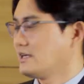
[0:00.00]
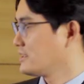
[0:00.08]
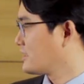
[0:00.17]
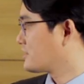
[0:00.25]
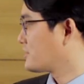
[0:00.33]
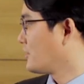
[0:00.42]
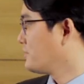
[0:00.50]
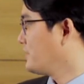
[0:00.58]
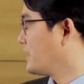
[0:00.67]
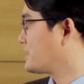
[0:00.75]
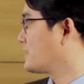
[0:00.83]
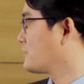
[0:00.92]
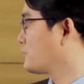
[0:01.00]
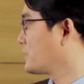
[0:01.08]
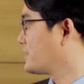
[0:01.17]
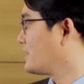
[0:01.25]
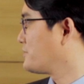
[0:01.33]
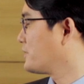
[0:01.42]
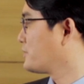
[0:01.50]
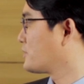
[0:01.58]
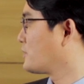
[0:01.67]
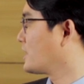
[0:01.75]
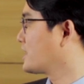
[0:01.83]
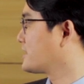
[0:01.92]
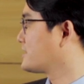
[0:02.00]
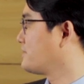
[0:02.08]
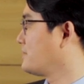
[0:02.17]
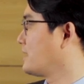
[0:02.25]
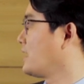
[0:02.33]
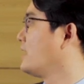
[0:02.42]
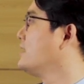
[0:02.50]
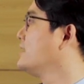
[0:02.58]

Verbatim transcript: 직접 예시를 통해 살펴보도록 하겠습니다.